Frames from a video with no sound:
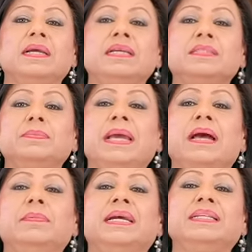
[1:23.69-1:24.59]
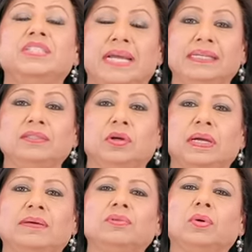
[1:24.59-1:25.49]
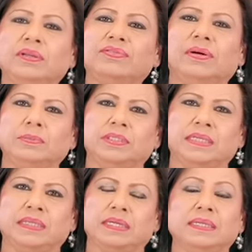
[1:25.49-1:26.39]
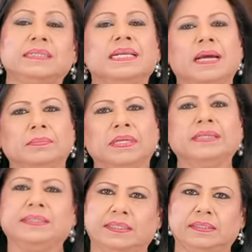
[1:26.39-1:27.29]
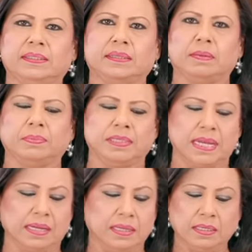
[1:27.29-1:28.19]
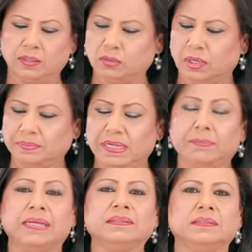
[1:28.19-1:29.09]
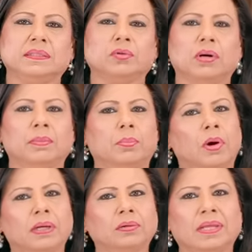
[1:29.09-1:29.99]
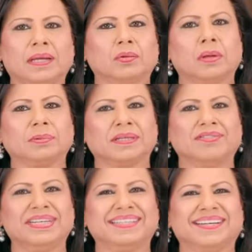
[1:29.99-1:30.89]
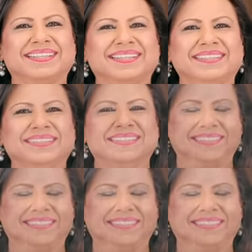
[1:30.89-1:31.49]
इसमें हमें जेली जो है वो थोड़ी फर्म चाहिए इसलिए हमने डेढ़ डेढ़ कप लिया है तो अब ये बस ये थोड़ा बॉयल होता है तो हम इसका वेट करते हैं